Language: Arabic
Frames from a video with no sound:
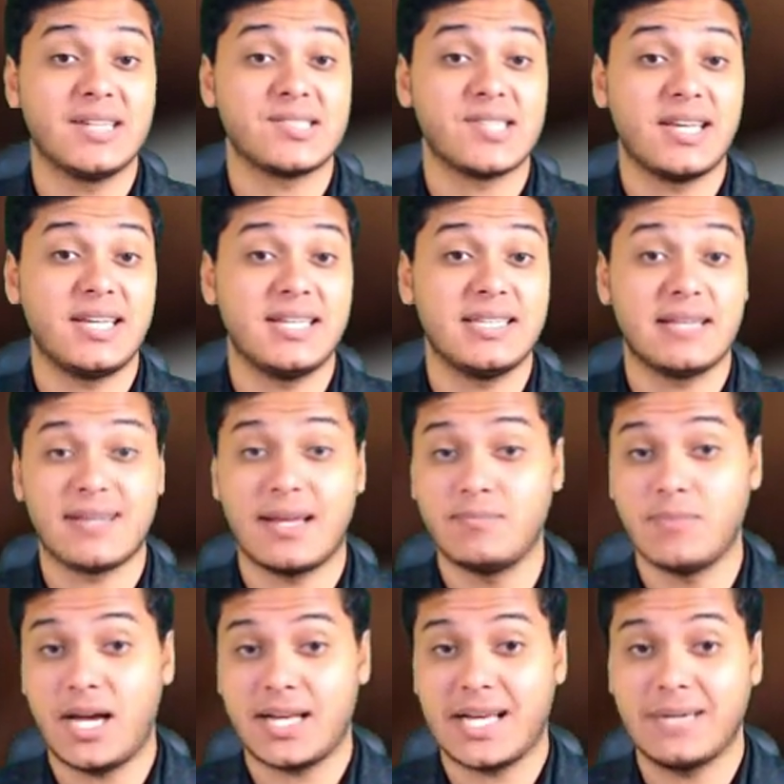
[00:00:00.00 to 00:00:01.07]
سيدة
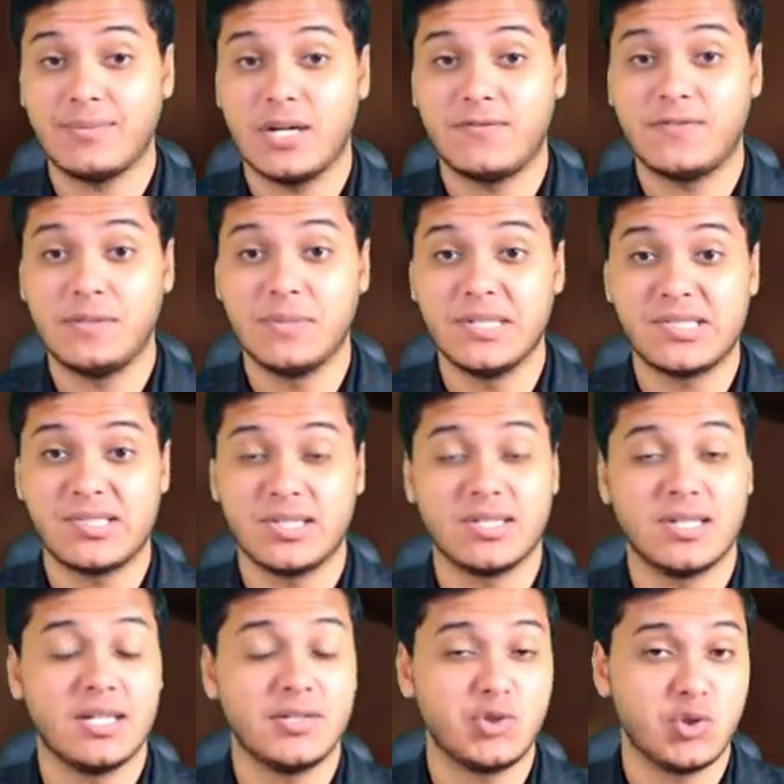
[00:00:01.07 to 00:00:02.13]
المحكمة في مصر
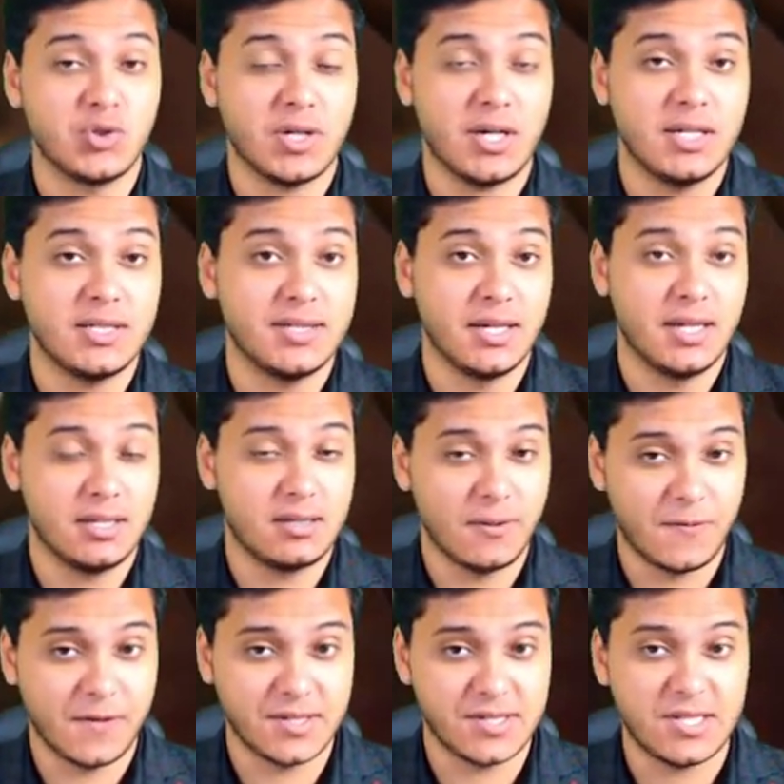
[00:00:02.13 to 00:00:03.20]
ننشر أيضا
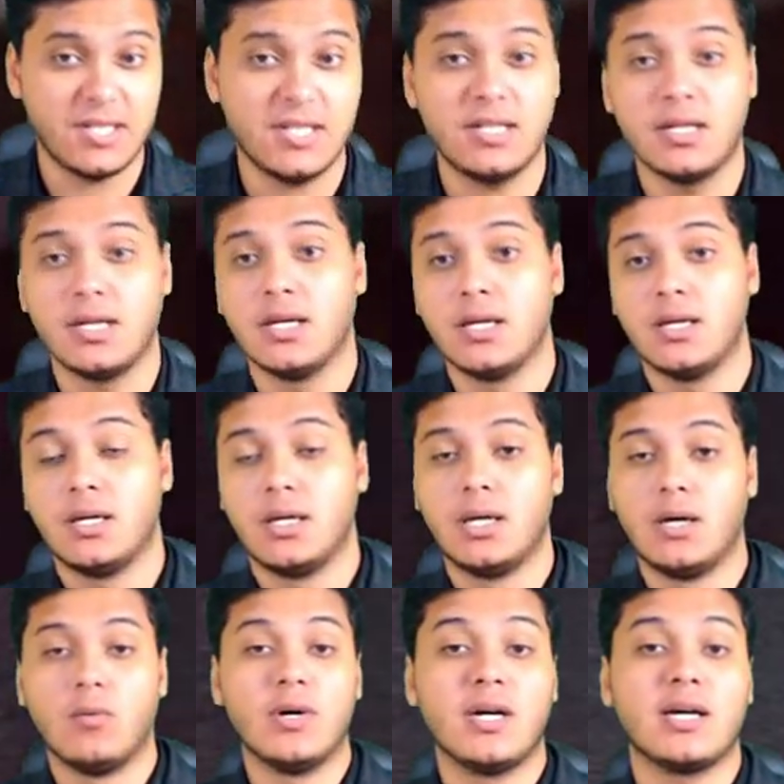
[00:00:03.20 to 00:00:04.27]
التفاصيل
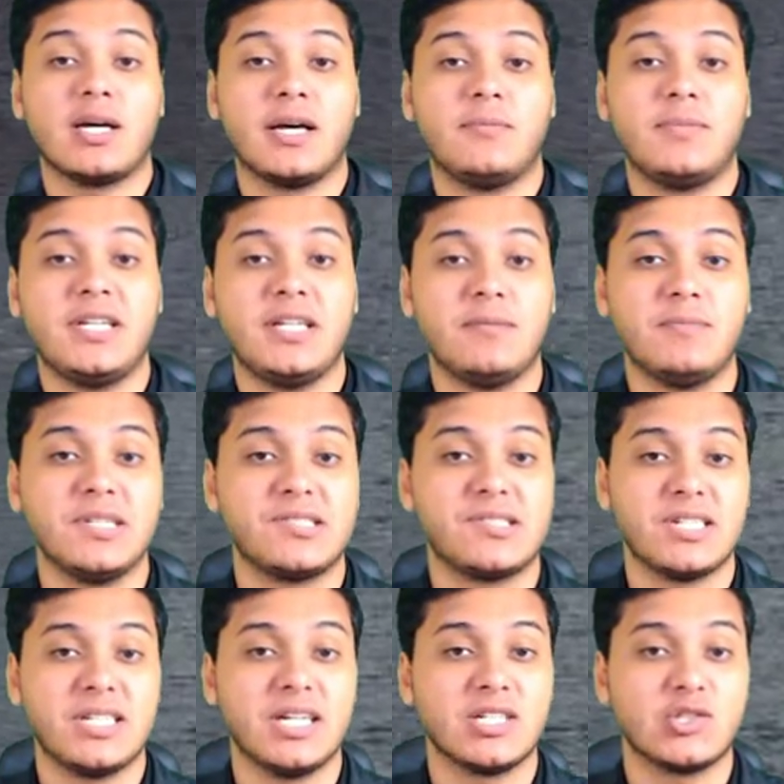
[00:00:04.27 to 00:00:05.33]
وخبير
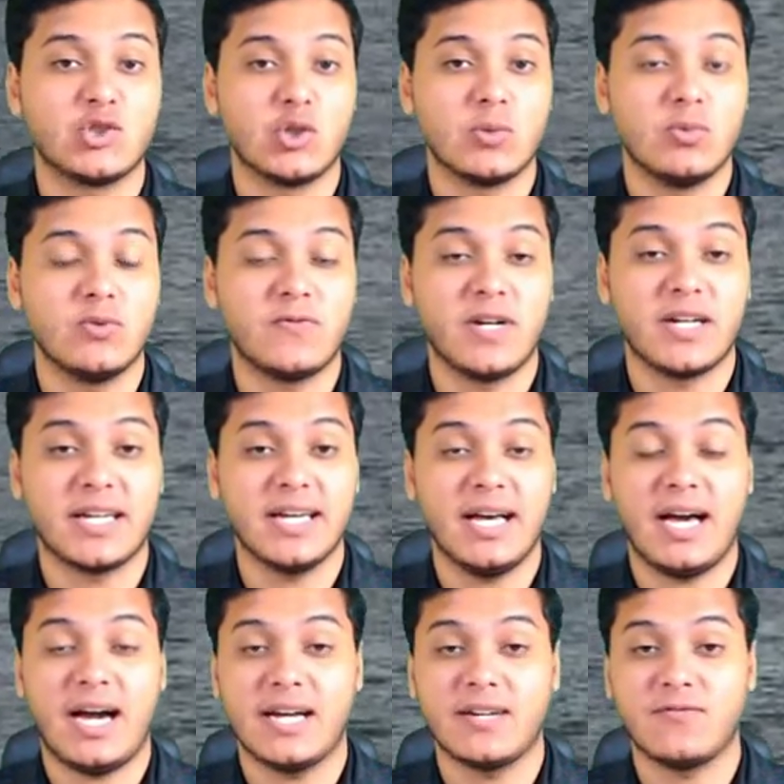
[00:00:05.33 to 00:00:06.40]
مصر ينشر
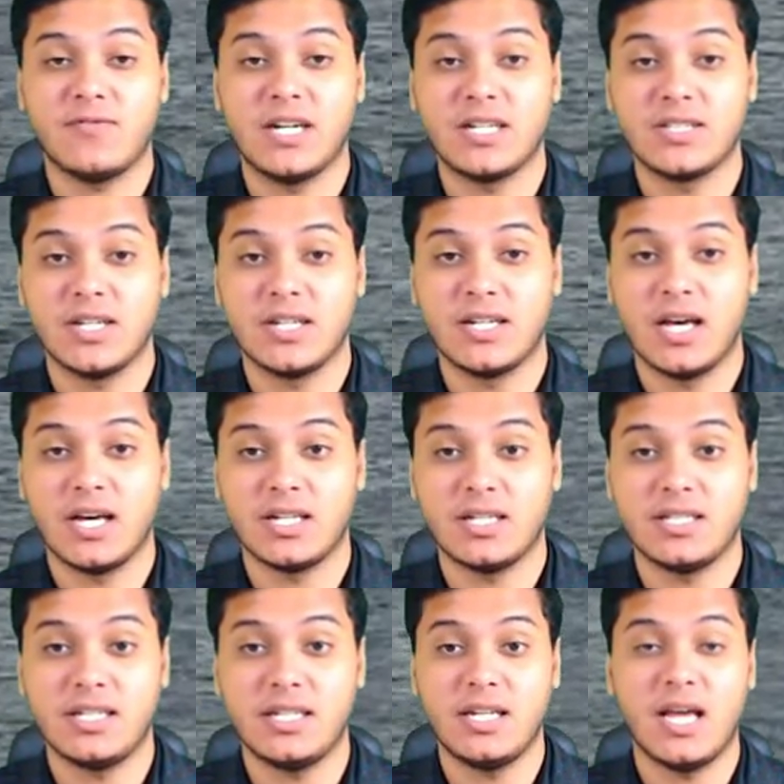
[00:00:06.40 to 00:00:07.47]
مفاجأة عن فيضان نهر
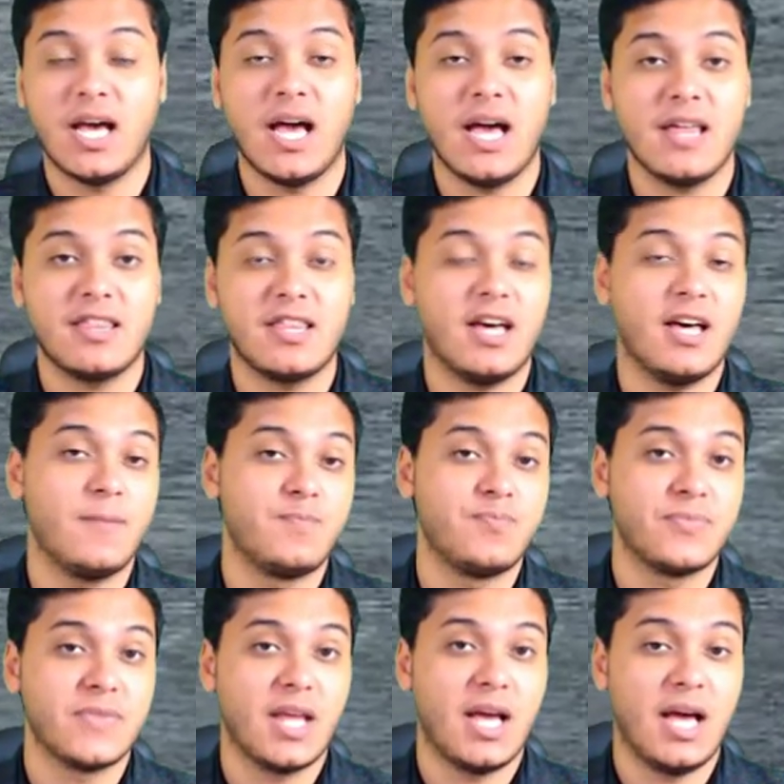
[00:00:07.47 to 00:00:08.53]
النيل هذا
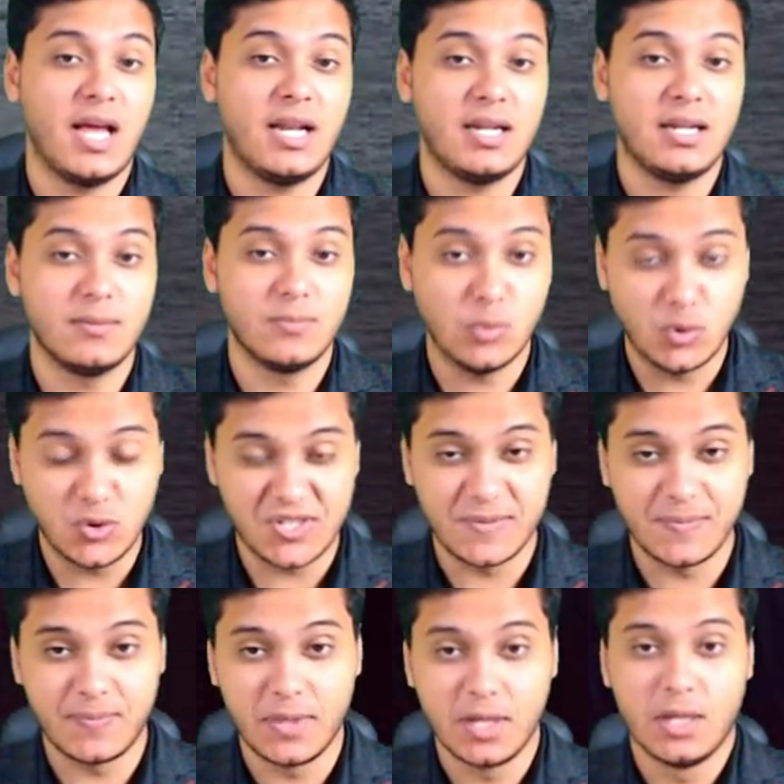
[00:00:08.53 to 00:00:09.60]
الموسم
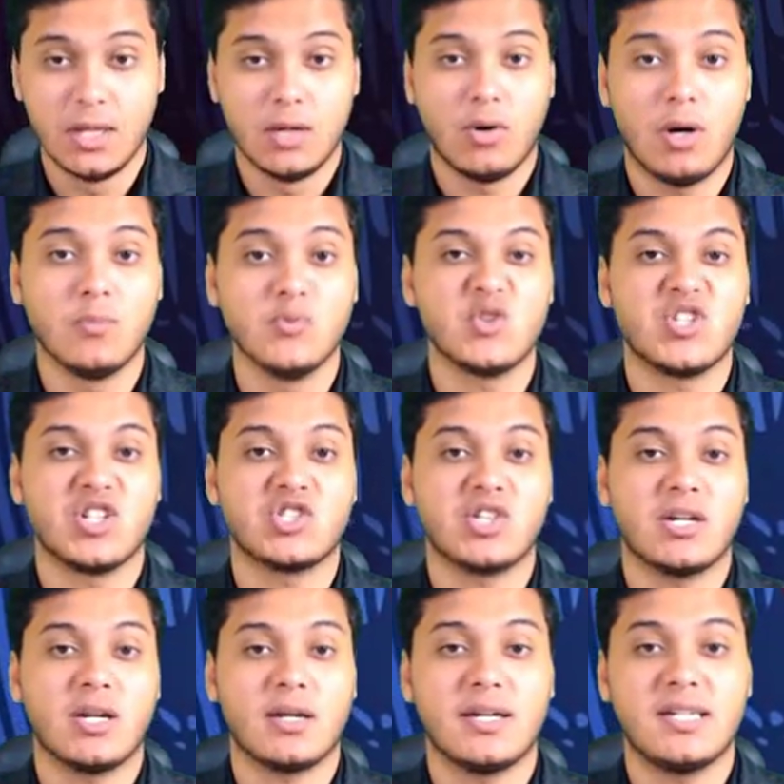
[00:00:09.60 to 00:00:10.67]

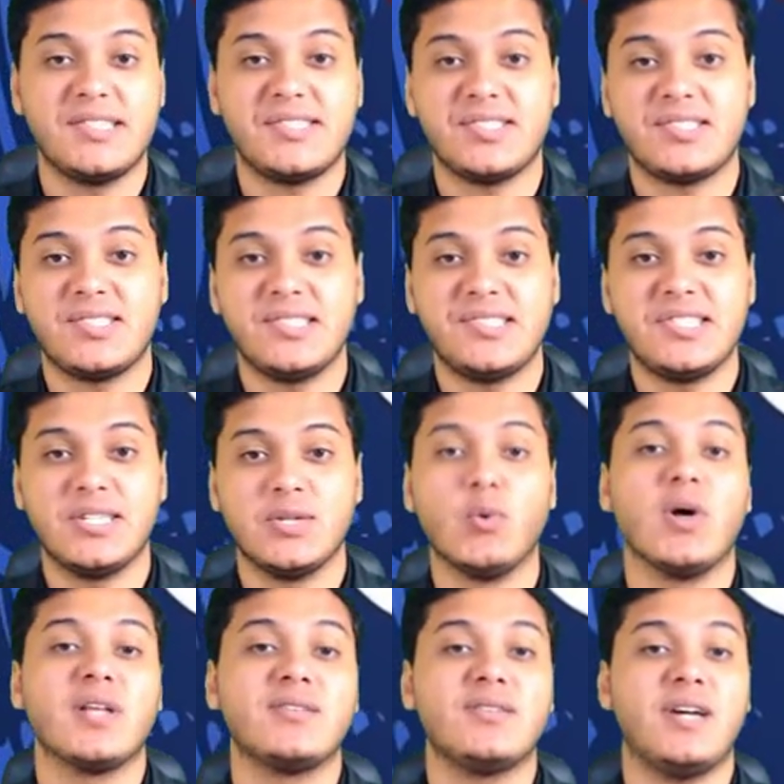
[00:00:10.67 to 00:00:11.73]
ومستشار الرئيس السيسي
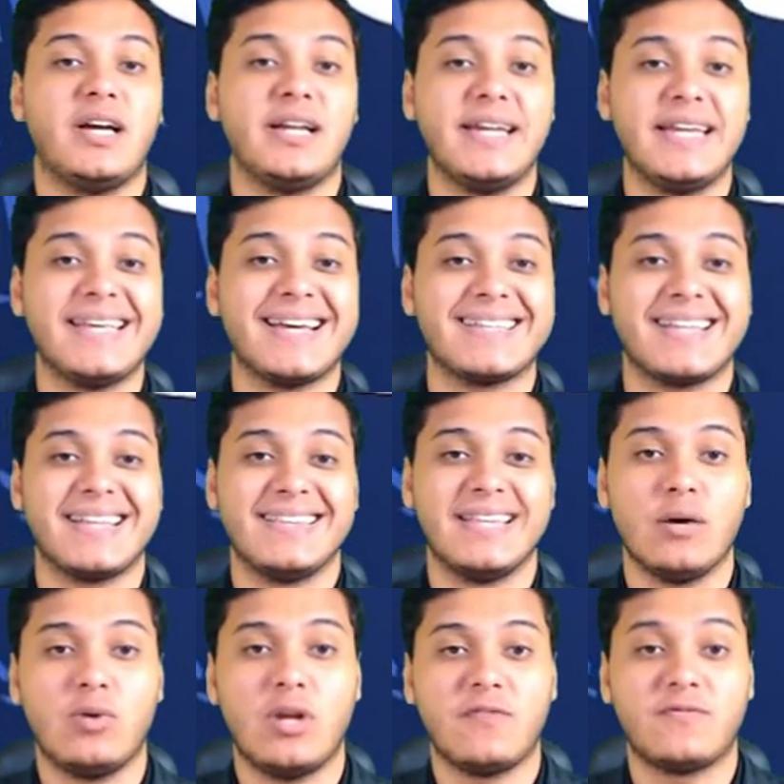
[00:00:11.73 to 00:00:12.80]
يوضح نية
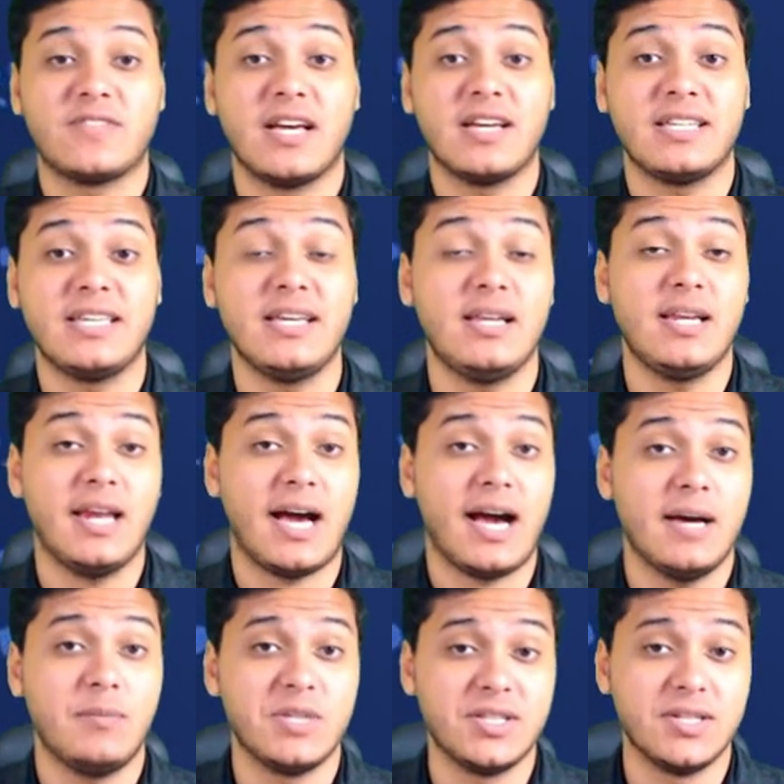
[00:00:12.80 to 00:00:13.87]
الدولة في تأجيل
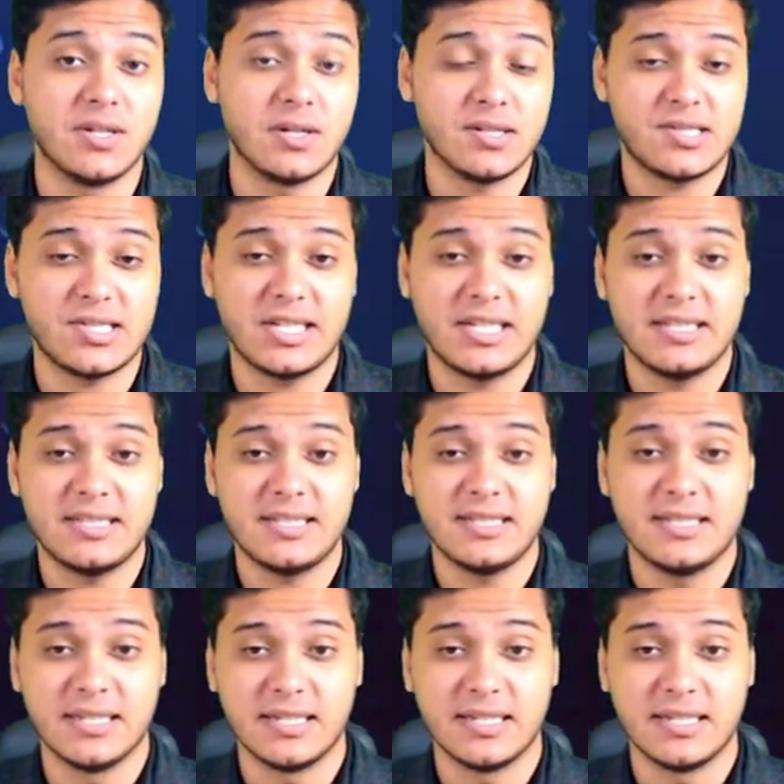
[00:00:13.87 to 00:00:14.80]
العام الدراسي الجديد